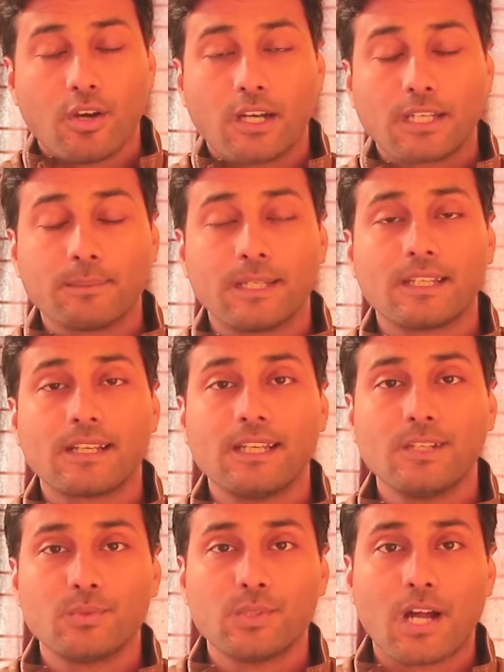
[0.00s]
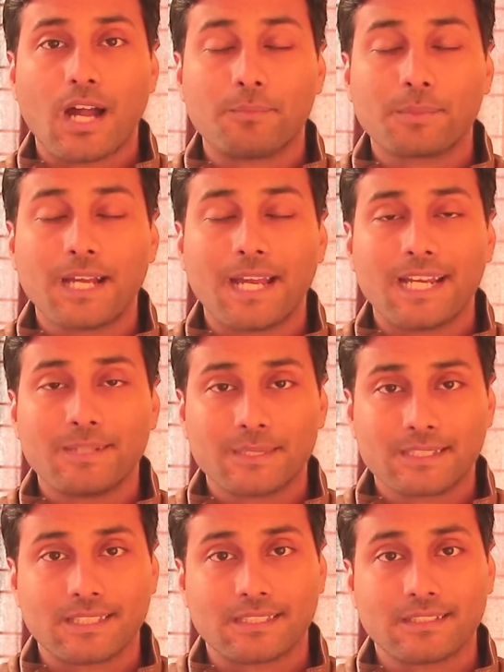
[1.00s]
ऑटोमेटिकली वो आपका
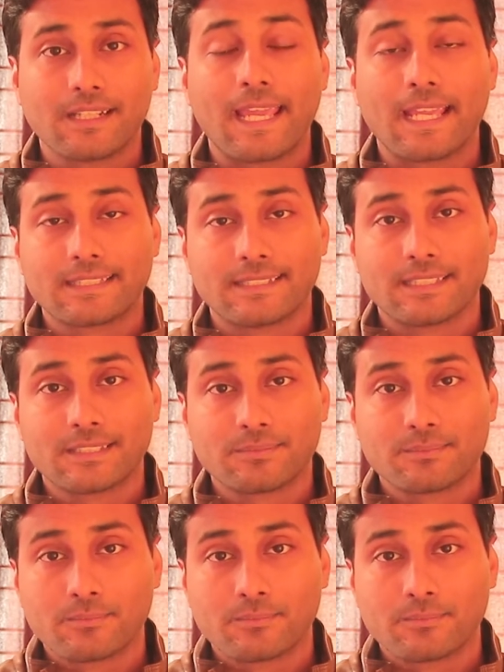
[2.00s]
एडमिनिस्ट्रेटर एक्सेस